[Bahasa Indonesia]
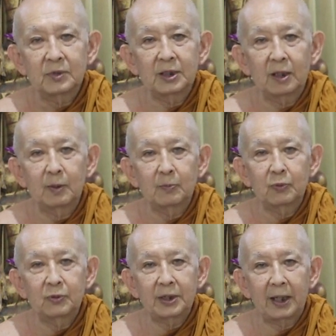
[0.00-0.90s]
Tidak
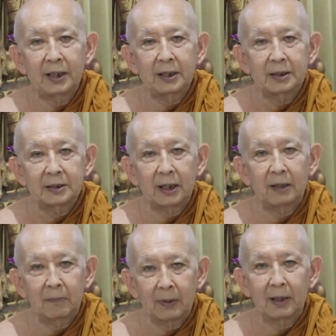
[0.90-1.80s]
mempunyai
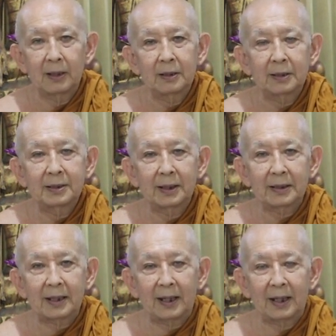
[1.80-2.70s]
dhamma dan